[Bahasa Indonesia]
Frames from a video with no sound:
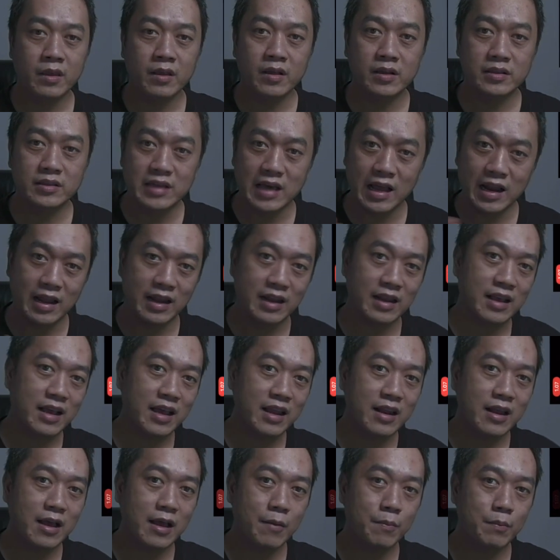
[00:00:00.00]

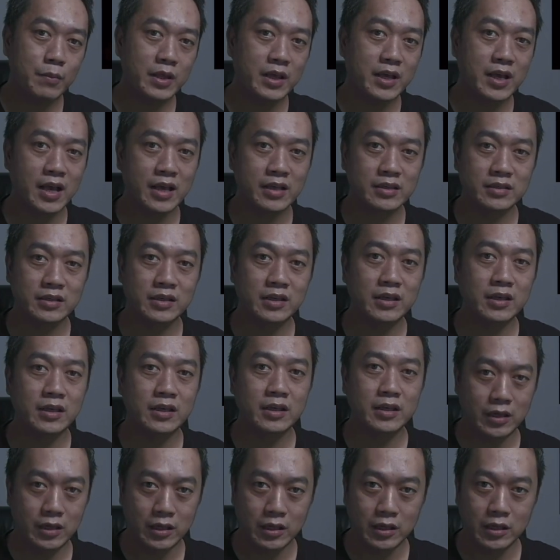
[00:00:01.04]
jalankan aplikasi
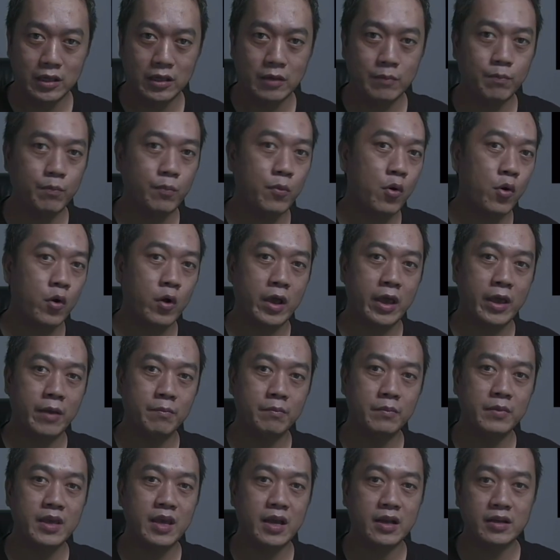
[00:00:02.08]
IPOCAM
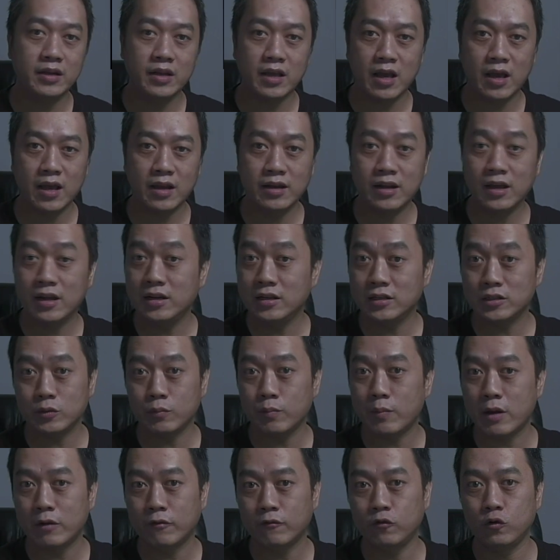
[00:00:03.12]
yang ada di
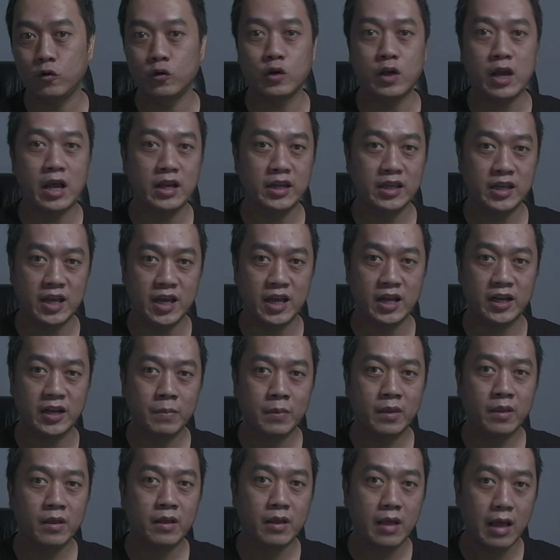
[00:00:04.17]
smartphone kalian.
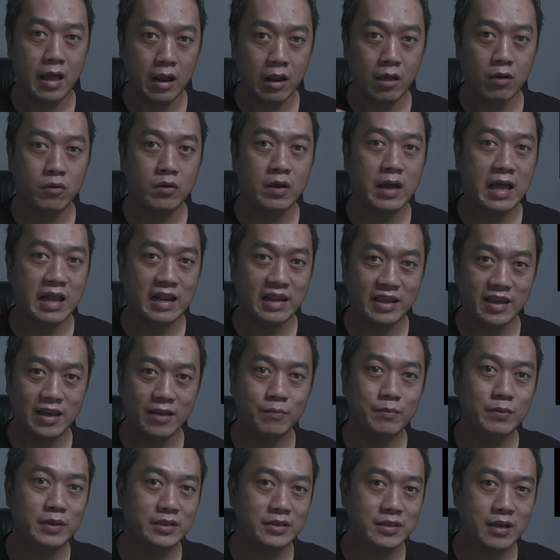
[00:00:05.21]
Kalau kalian
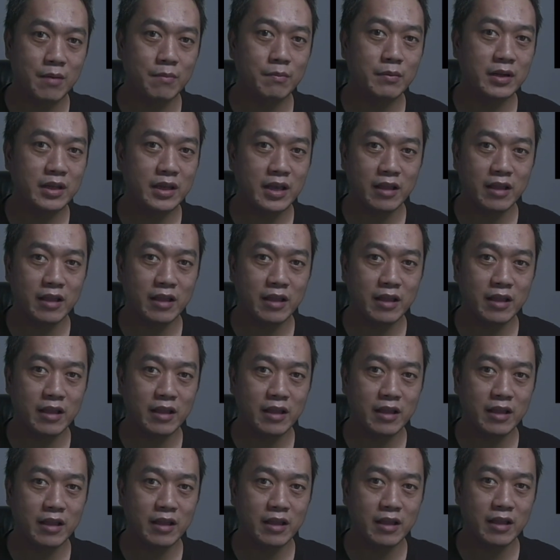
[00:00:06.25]
bisa melihat
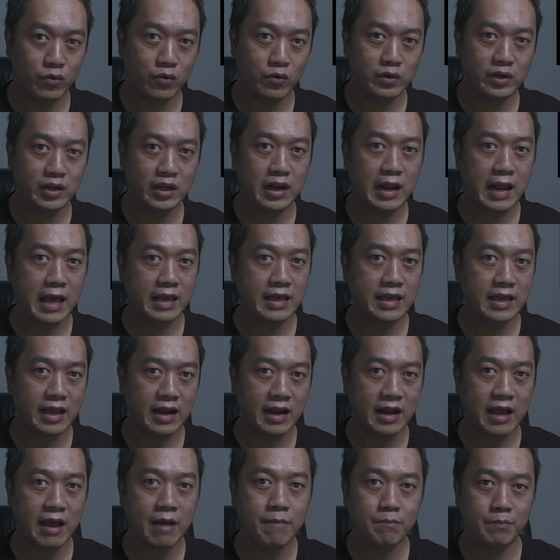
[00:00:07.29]
video di layar
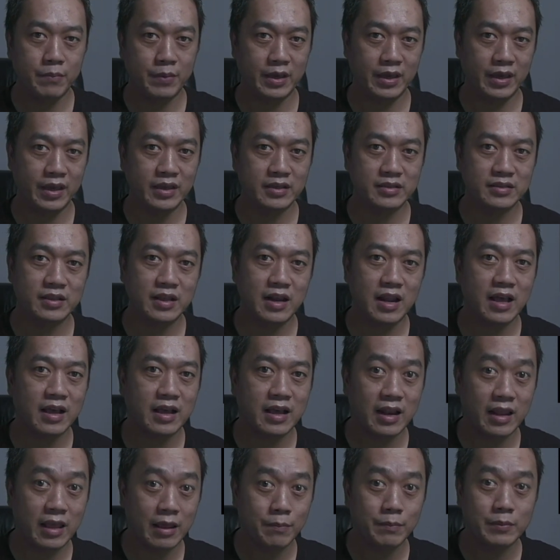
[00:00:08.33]
HP setelah
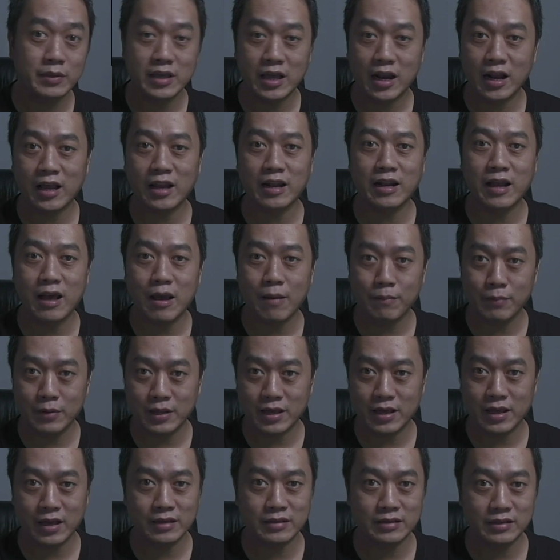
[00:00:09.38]
kalian menjalankan
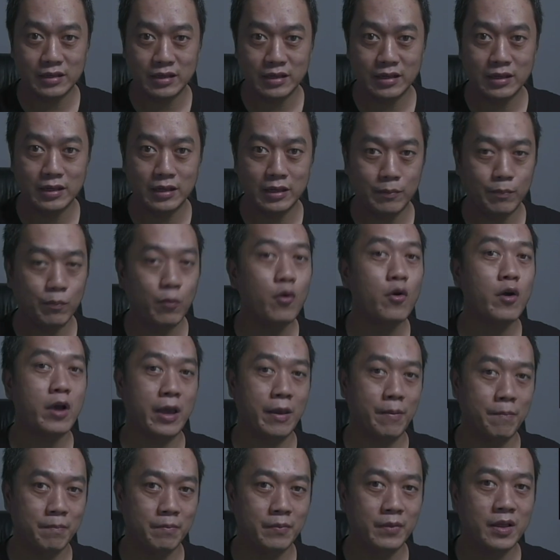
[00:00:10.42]
aplikasi
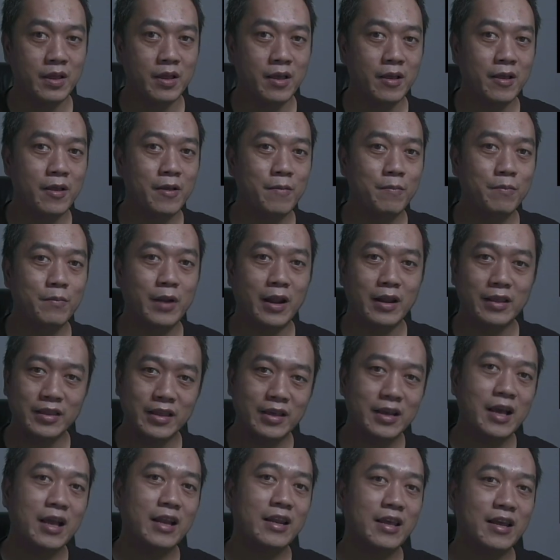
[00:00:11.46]
IPOCAM, berarti
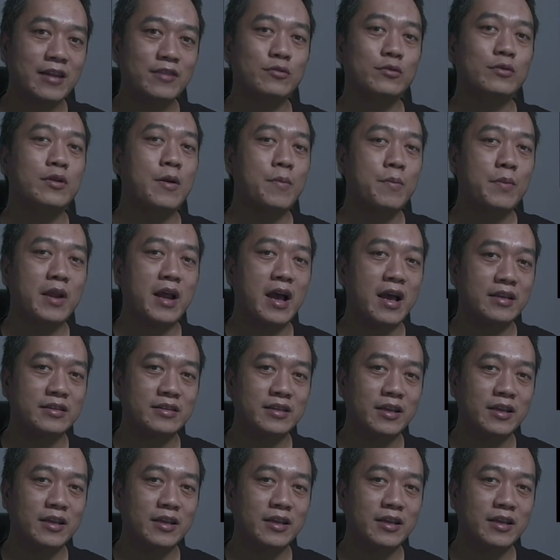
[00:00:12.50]
kalian sudah berhasil